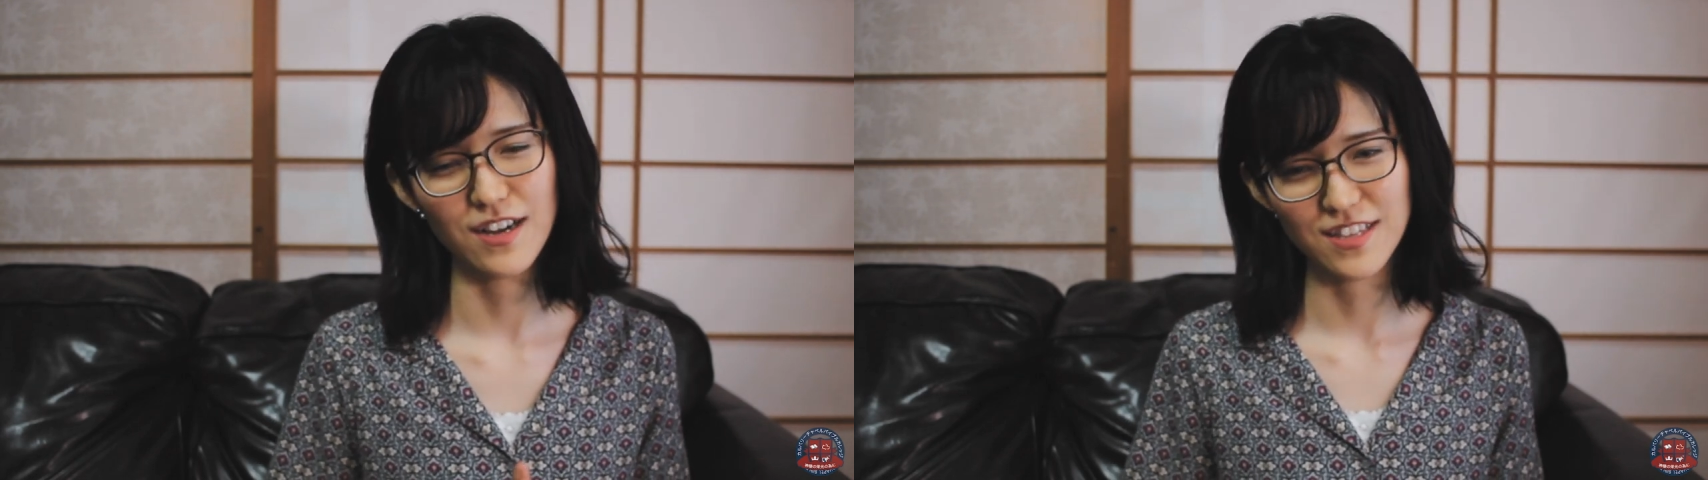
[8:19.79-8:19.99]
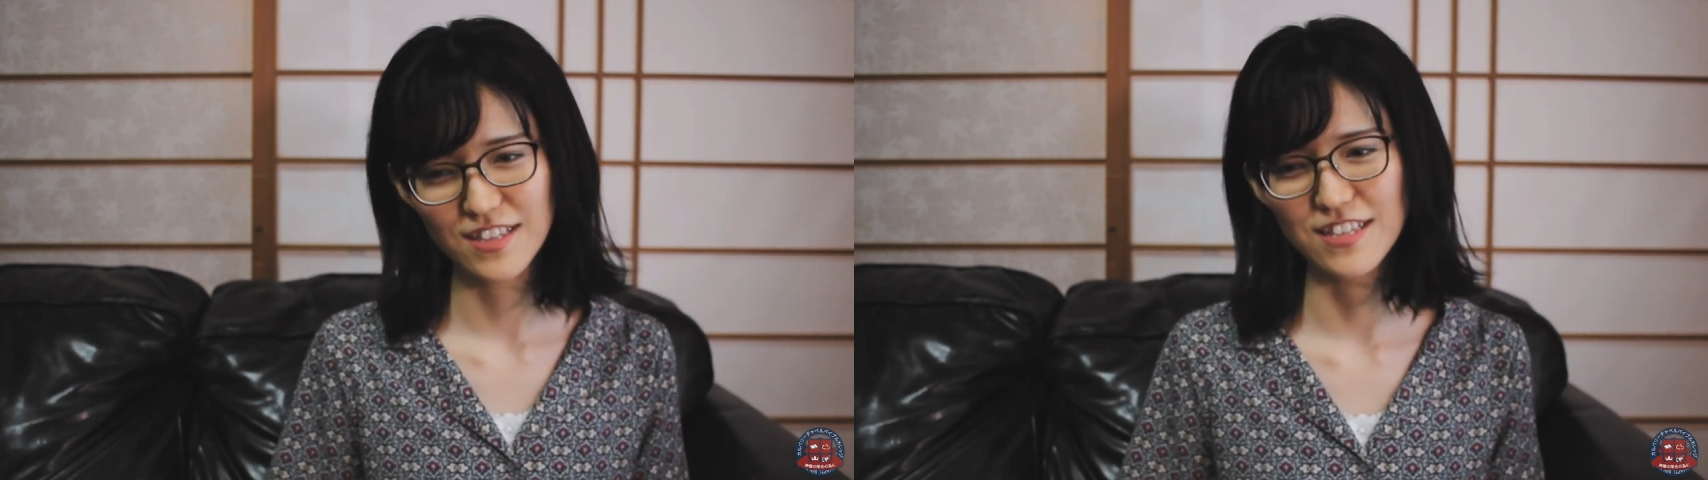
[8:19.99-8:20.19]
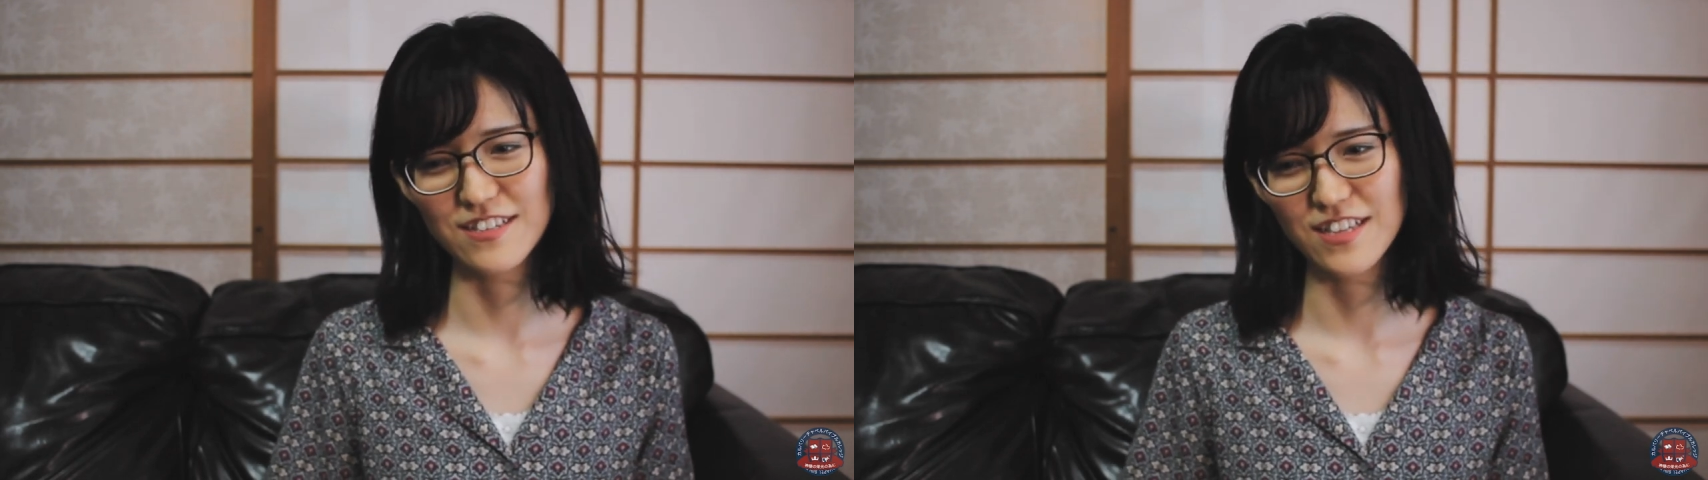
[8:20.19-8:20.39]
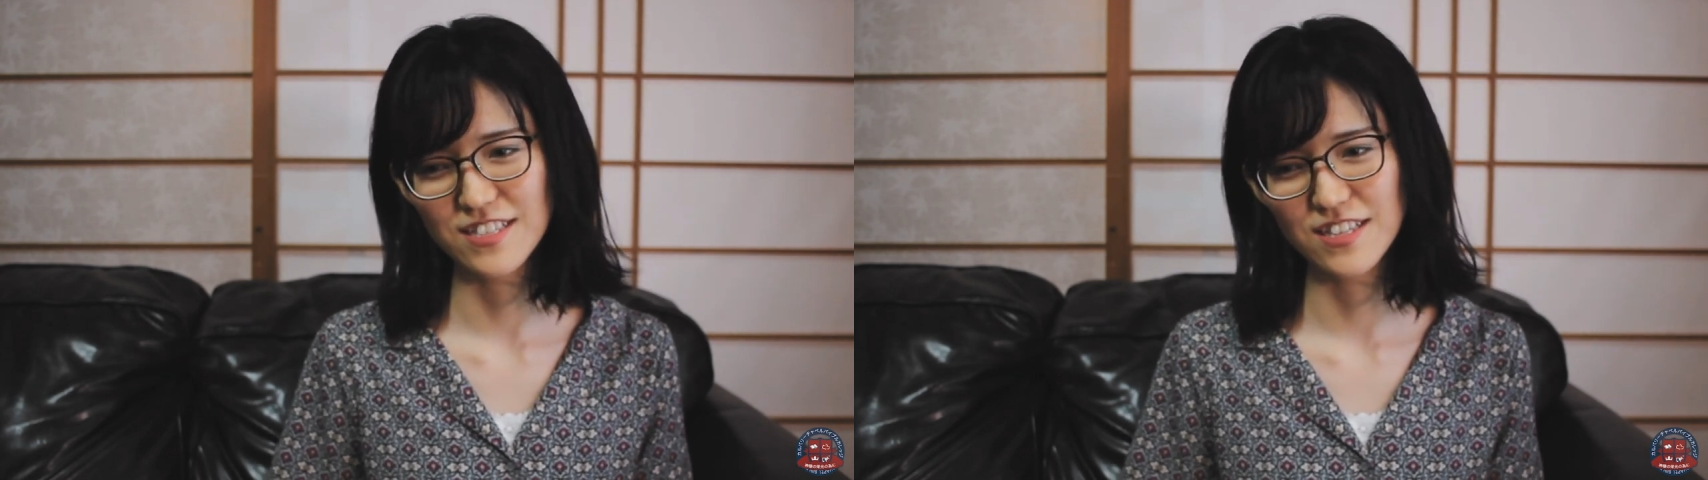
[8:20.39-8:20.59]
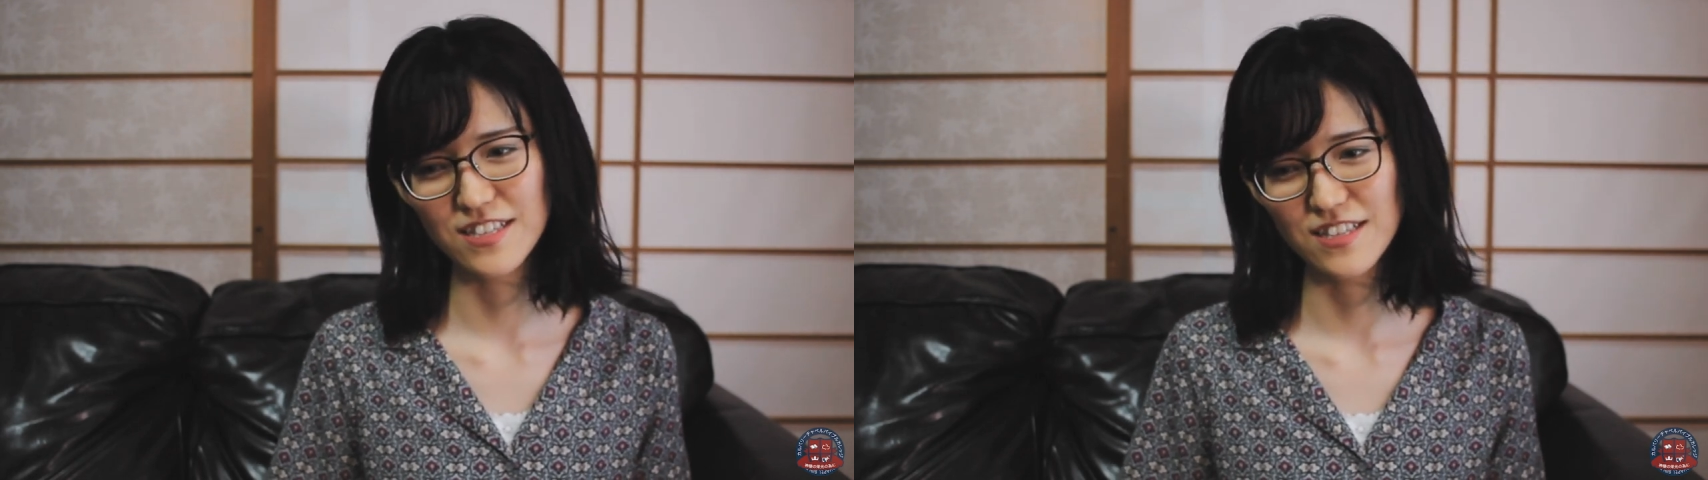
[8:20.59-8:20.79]
語ってく
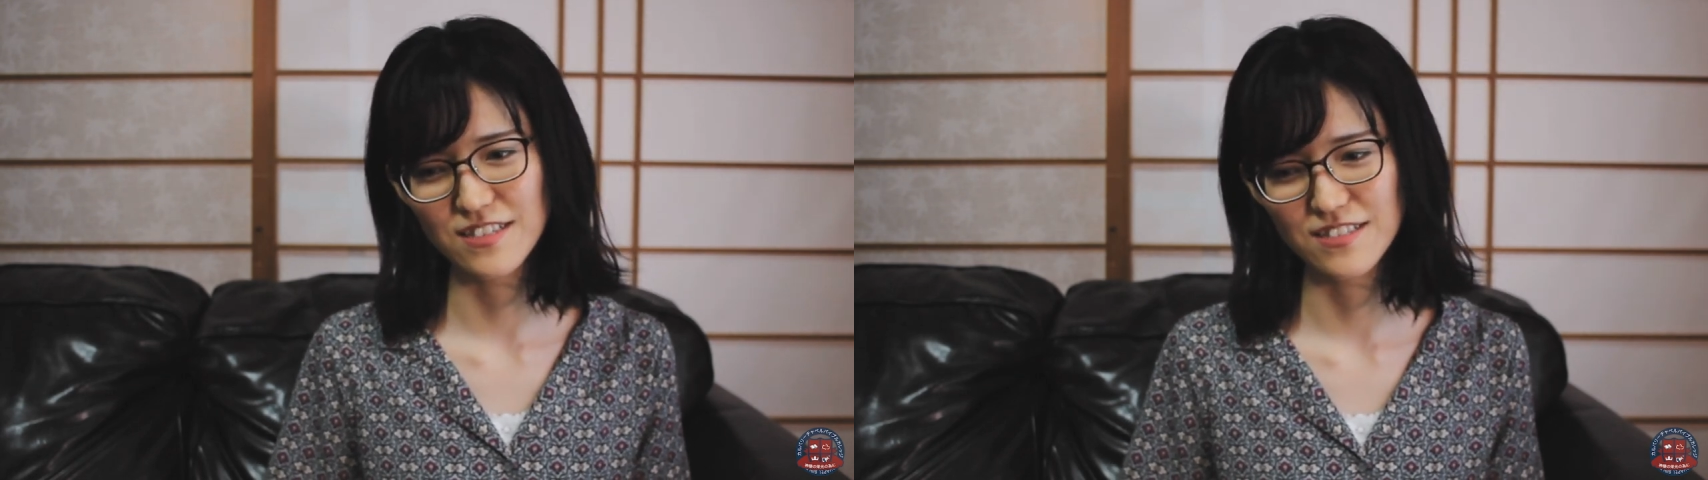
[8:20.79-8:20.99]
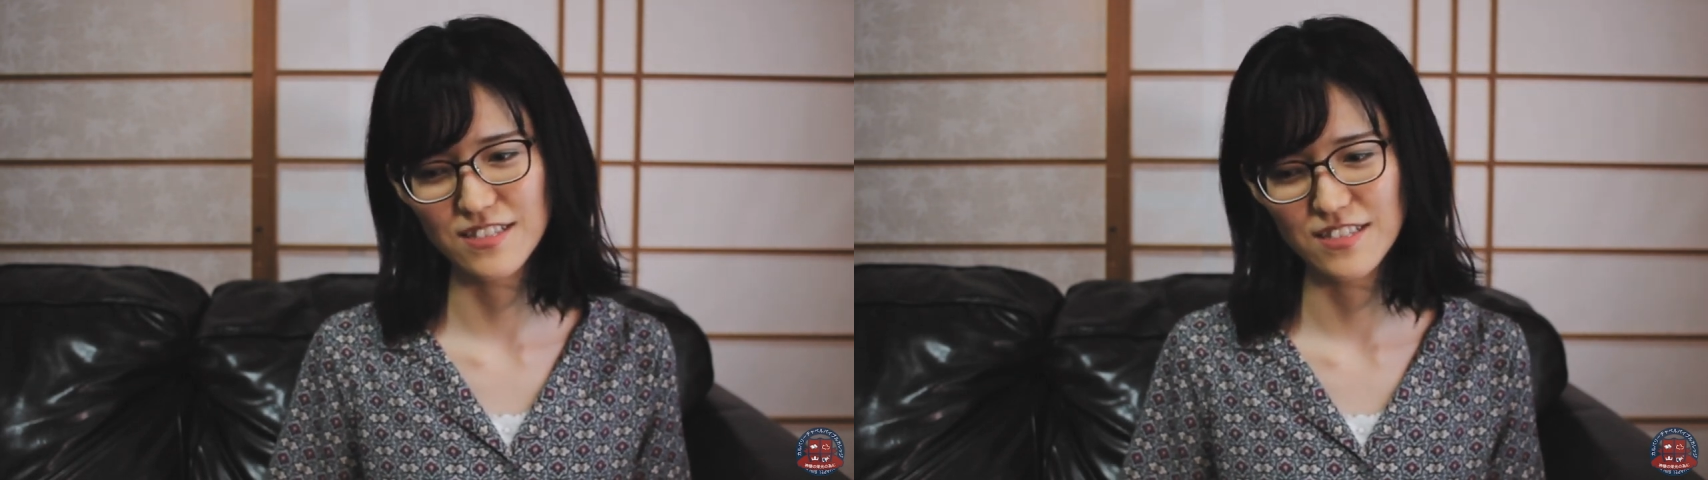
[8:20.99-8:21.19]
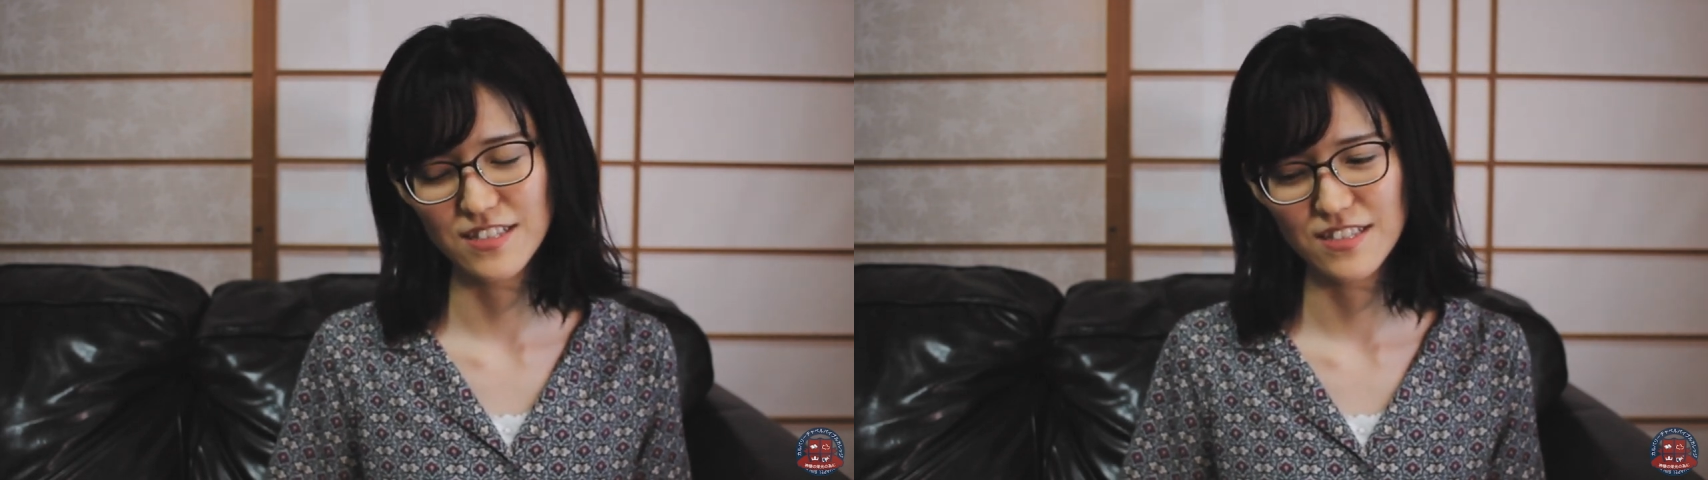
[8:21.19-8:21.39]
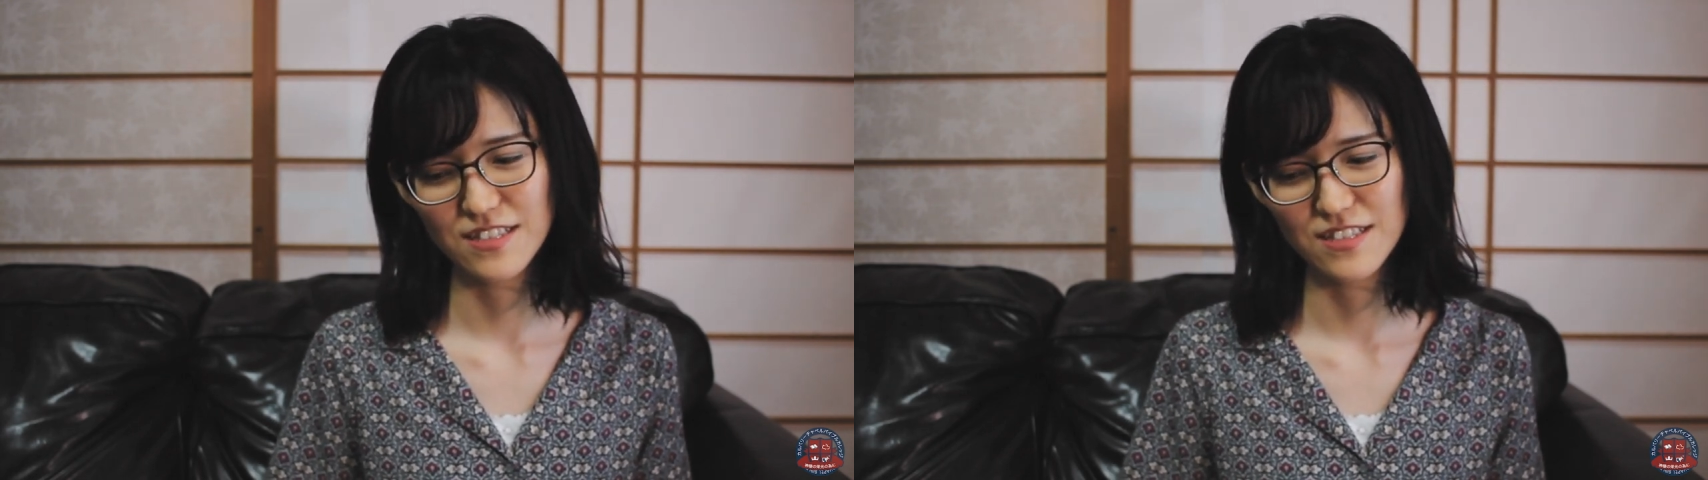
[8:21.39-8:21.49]
ださってる。